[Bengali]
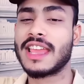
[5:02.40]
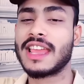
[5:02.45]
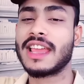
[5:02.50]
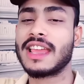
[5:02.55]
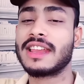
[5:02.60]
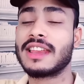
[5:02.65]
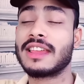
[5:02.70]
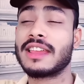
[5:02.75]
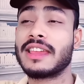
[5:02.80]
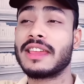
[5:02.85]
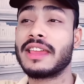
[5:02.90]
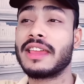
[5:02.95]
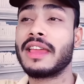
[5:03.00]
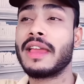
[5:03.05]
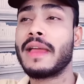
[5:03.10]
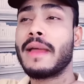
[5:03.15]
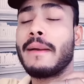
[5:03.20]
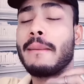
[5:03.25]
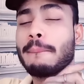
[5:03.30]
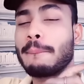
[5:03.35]
জায়গায়
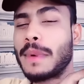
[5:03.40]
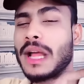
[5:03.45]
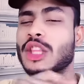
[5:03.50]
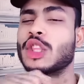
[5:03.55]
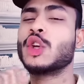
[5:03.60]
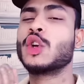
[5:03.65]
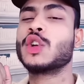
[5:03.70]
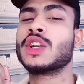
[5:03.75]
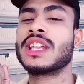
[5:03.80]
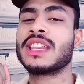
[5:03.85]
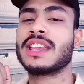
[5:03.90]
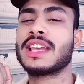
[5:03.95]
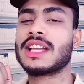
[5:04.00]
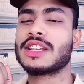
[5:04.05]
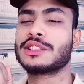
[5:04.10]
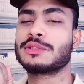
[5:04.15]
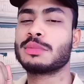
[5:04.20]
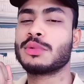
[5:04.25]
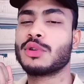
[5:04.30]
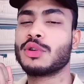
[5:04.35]
রেখে পাথর নিয়ে
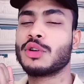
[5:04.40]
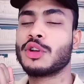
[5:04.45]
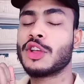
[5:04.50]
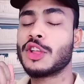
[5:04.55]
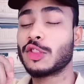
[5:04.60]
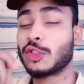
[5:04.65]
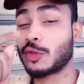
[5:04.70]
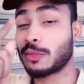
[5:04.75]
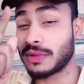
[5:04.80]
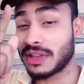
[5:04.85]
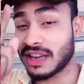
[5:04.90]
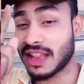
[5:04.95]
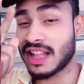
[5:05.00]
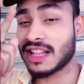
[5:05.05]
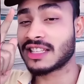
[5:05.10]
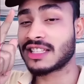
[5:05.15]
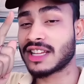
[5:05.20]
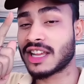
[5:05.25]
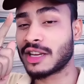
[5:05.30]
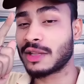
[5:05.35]
আসব তুমি
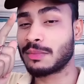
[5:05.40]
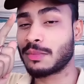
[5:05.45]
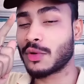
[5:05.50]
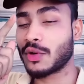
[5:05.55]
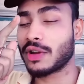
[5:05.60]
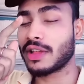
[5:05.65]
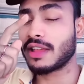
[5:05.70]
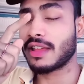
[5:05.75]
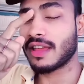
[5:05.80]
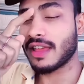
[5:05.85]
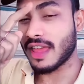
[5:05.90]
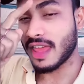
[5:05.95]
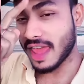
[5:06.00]
লাল শাড়ি পরে